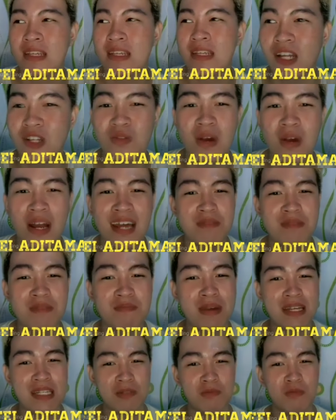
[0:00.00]
banget jualan
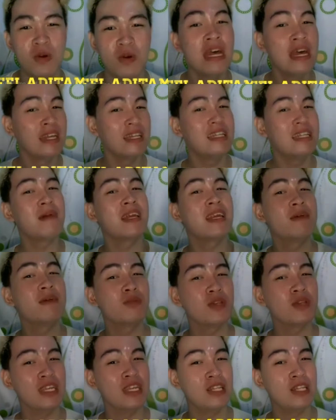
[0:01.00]
di Facebook
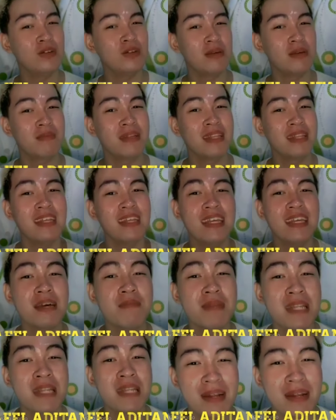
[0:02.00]
dimanapun itu yang penting
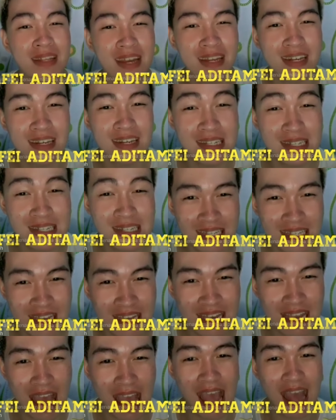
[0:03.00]
kita mendapatkan
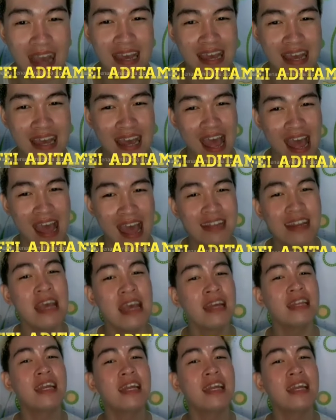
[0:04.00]
rizki ya kan